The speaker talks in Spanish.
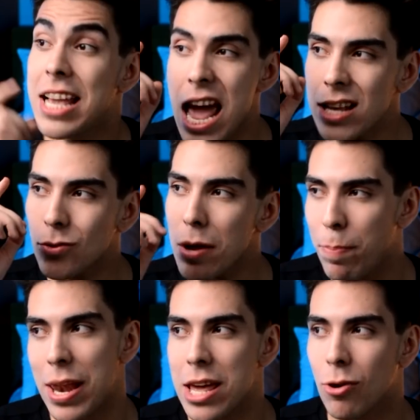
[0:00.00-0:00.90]
¿Quieres una
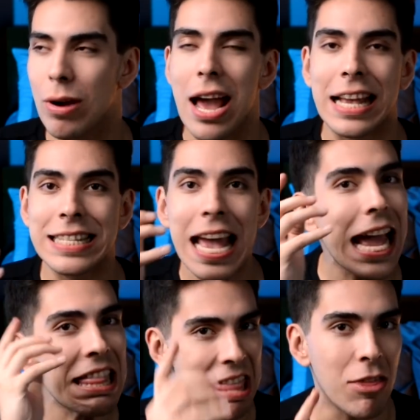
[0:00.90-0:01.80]
película que sea
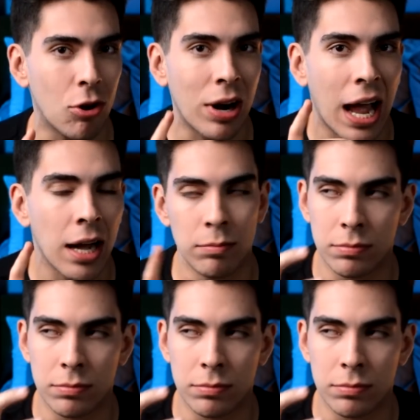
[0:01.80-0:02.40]
encantadora